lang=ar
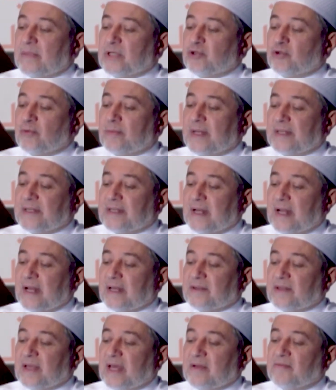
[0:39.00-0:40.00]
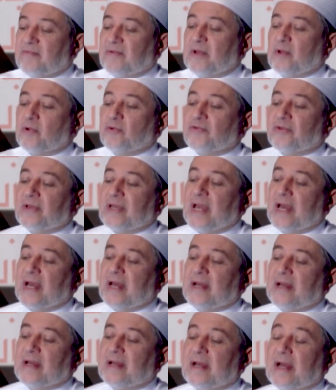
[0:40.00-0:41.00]
جملة الأخطاء في
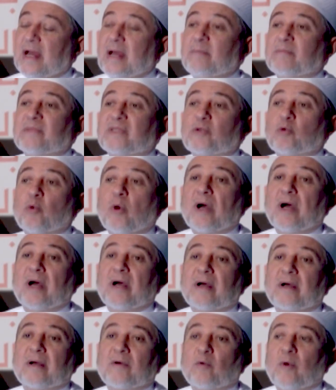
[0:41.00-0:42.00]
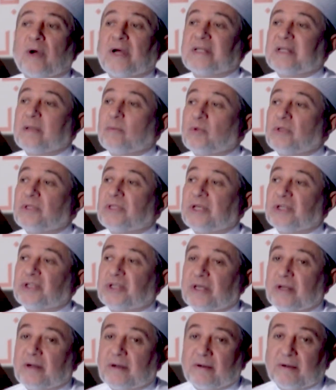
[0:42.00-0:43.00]
نطقها همسها وهذا
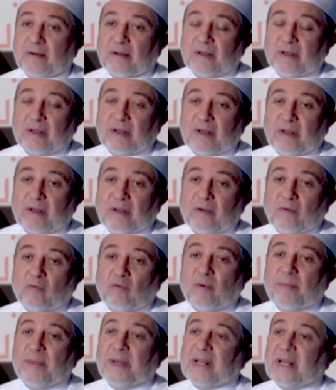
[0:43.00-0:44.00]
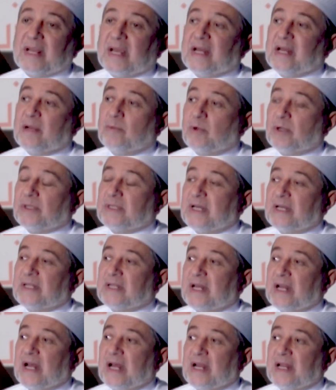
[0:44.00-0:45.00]
منتشر ومن كان
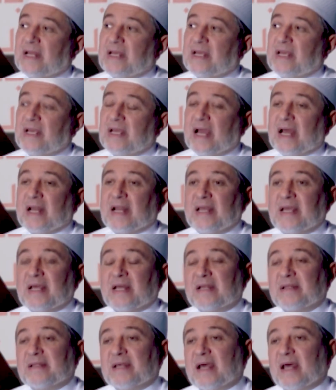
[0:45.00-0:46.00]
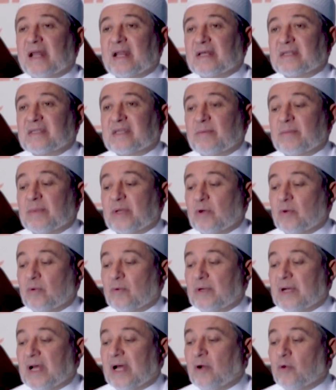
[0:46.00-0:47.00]
معتادا عليه عليه أن يتخلص منه
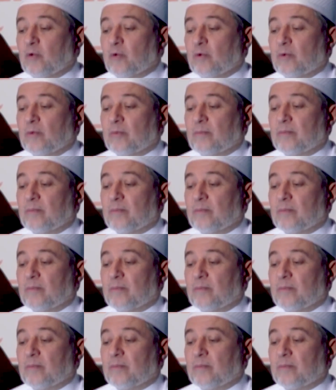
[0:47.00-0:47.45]
نحو